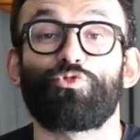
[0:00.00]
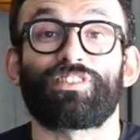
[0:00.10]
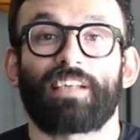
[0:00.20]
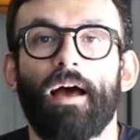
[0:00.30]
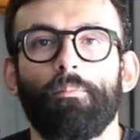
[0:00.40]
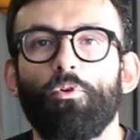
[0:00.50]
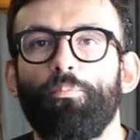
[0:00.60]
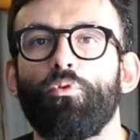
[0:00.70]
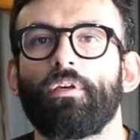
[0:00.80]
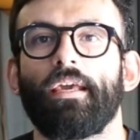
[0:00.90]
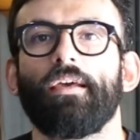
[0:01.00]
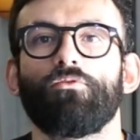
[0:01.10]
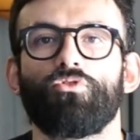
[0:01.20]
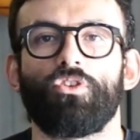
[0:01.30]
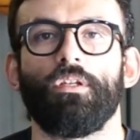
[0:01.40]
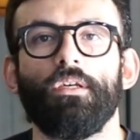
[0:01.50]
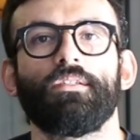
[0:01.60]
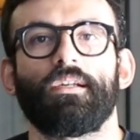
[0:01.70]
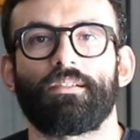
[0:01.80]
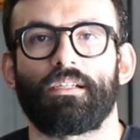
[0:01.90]
tu sabe o porquê tu
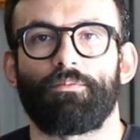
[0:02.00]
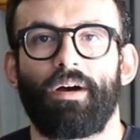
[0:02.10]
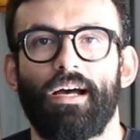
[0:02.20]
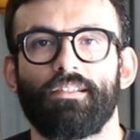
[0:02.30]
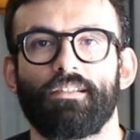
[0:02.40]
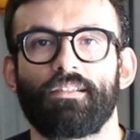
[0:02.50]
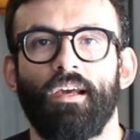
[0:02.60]
utiliza essas bases?